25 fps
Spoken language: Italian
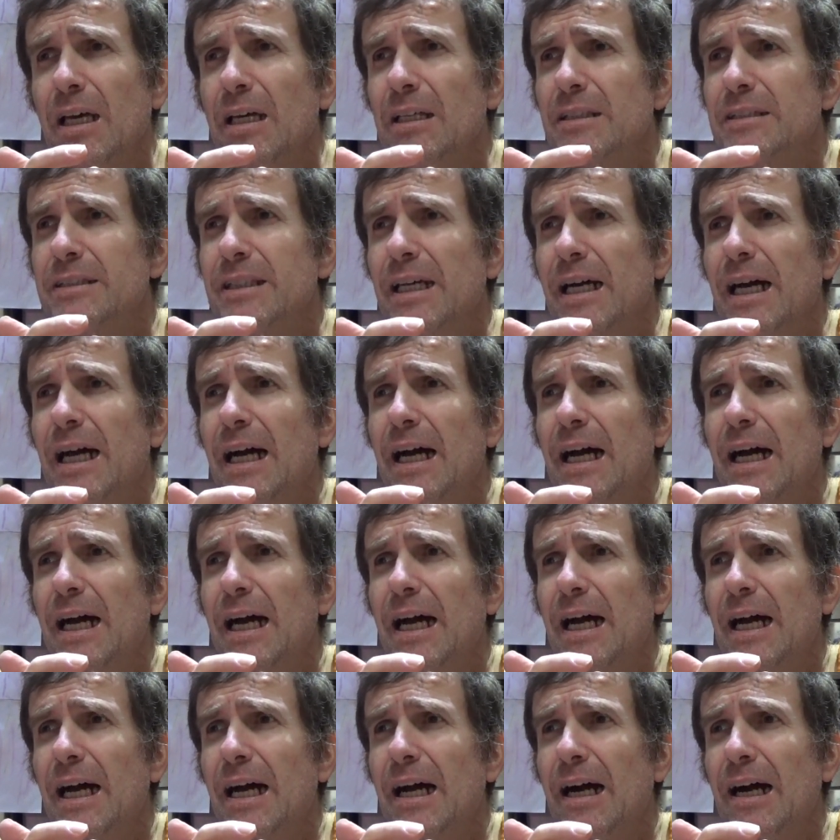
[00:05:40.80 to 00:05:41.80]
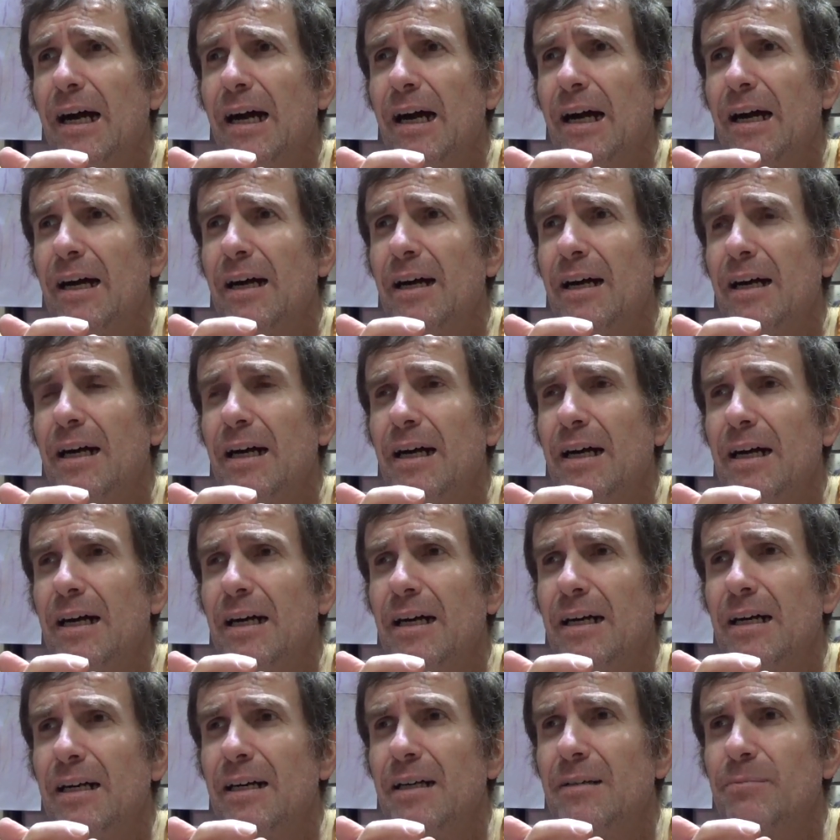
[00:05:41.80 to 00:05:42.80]
ci
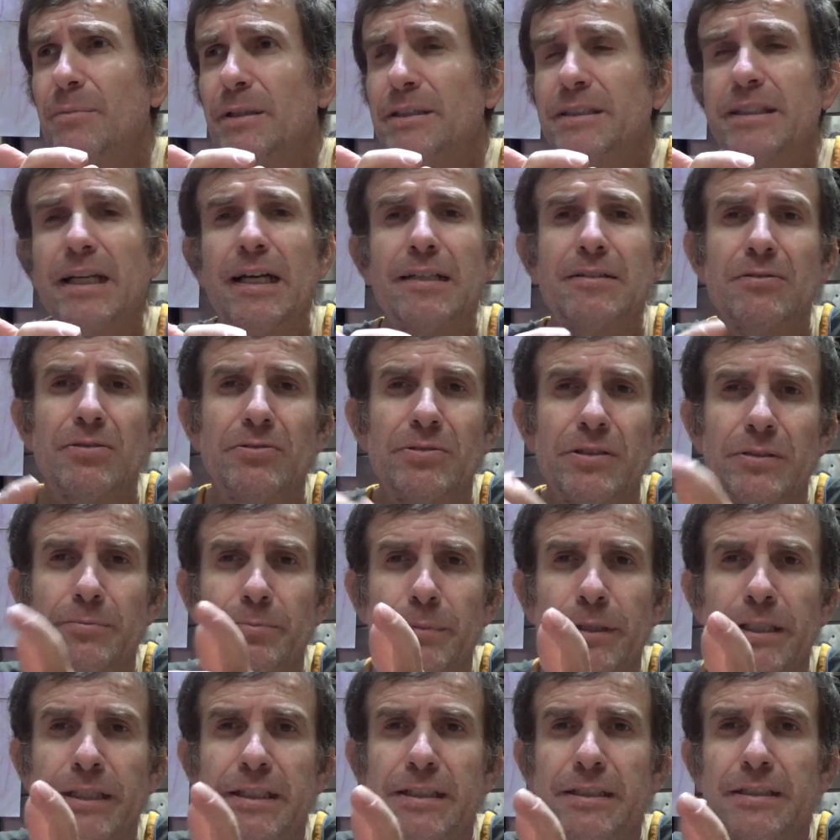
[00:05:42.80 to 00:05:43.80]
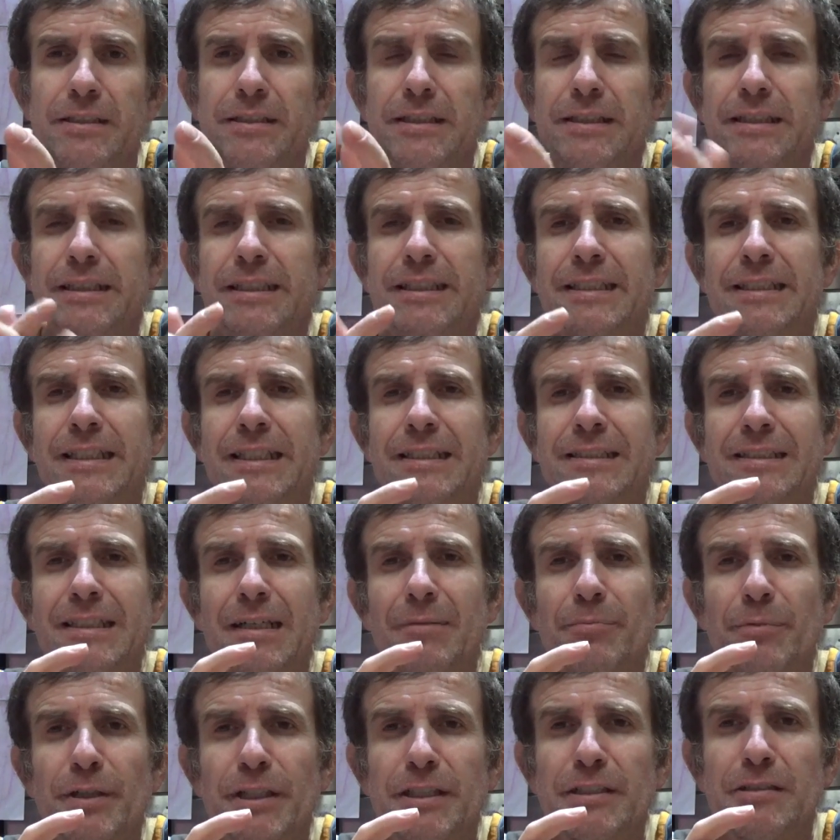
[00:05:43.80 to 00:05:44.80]
ha mandato un'email di
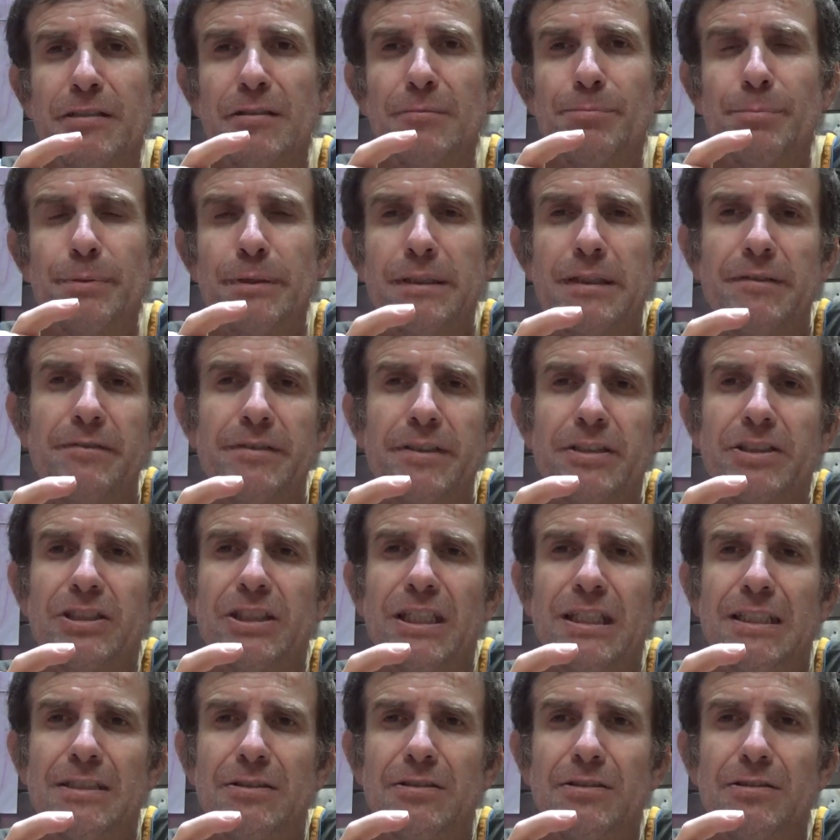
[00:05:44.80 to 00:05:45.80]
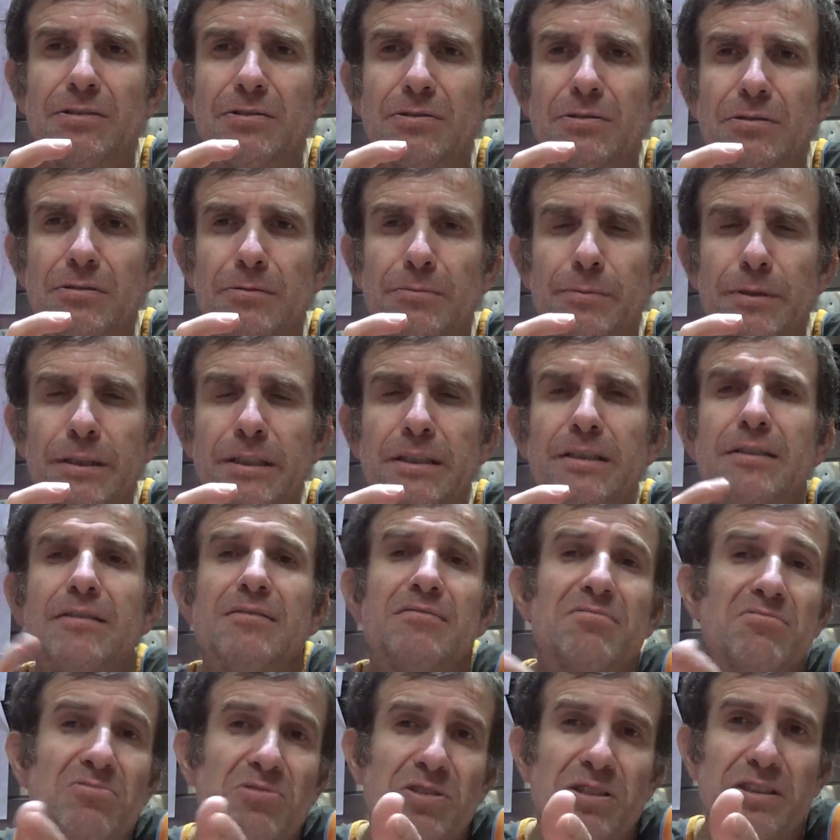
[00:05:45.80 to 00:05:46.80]
ringraziamento per aver scelto i
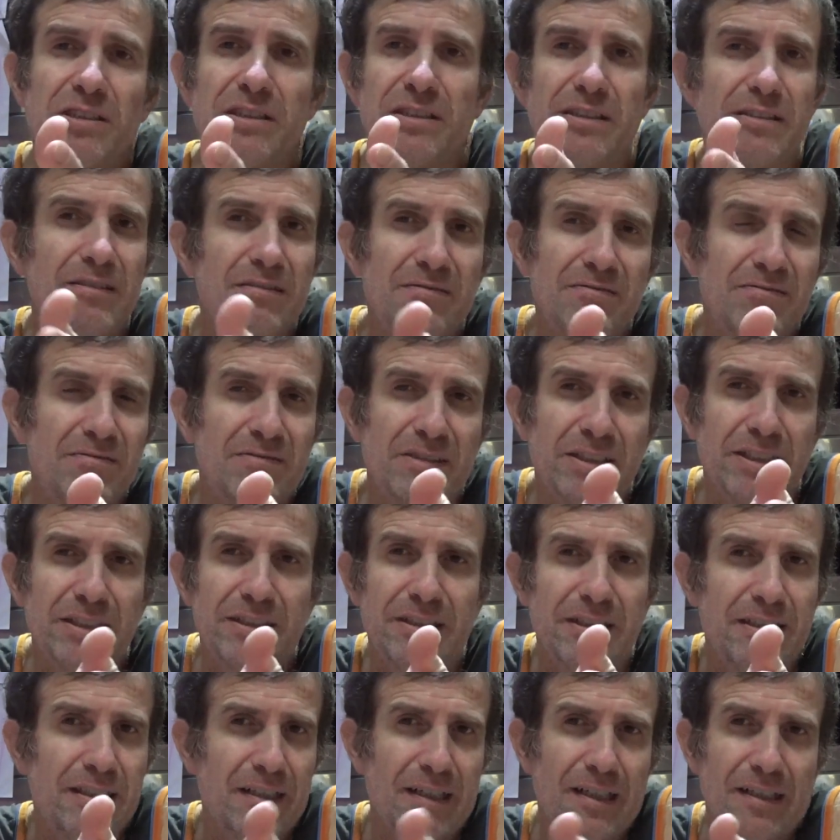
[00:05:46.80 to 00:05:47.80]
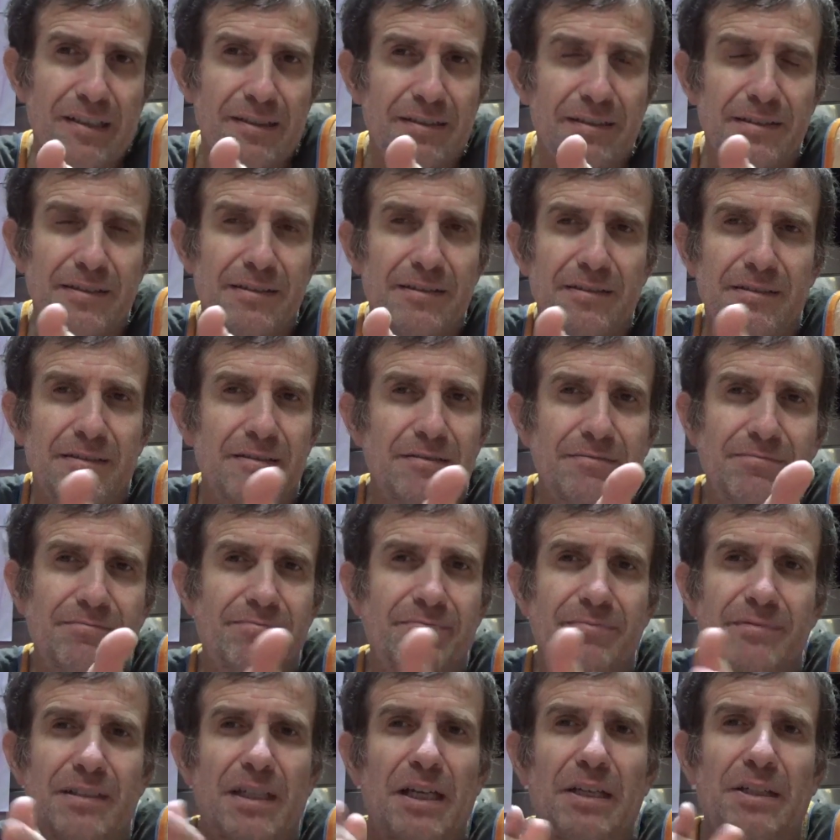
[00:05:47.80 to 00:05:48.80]
nomi, quindi vedete
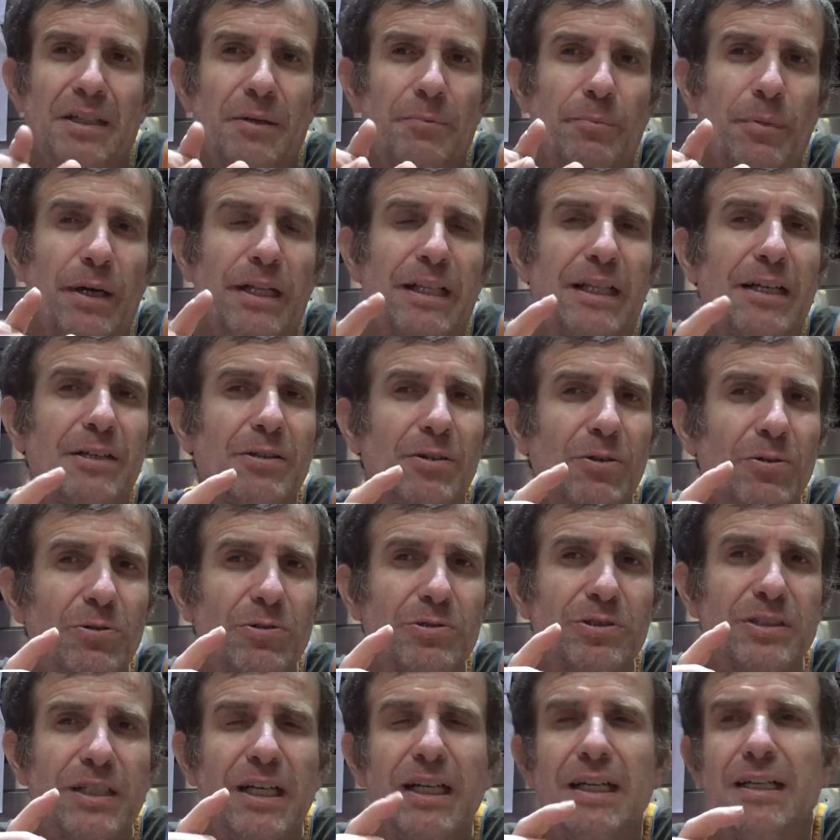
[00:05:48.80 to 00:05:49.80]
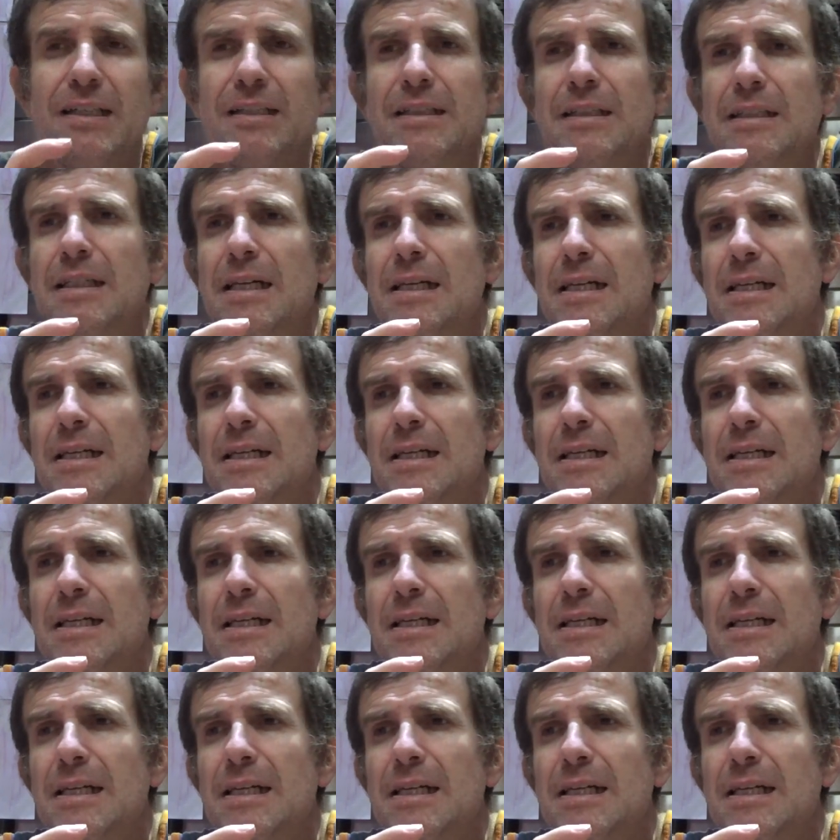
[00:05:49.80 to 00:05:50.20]
ragazzi, è una bella cosa